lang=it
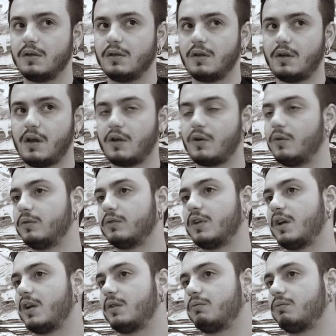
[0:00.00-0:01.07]

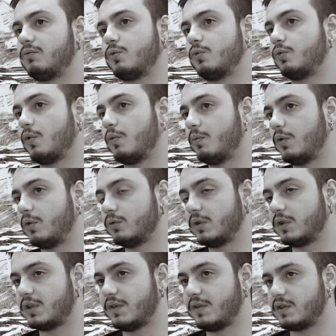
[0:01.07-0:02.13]
raccontare tutto un mondo
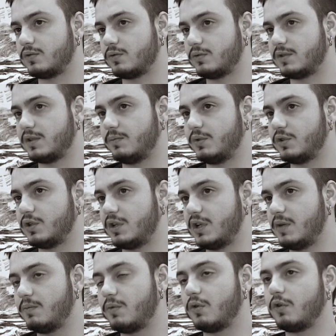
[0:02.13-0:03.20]
attraverso un semplice
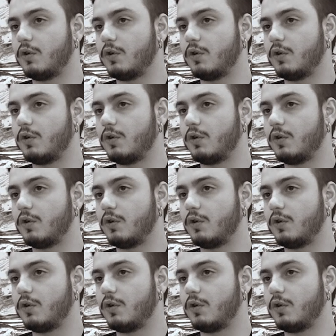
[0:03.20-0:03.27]
libro, o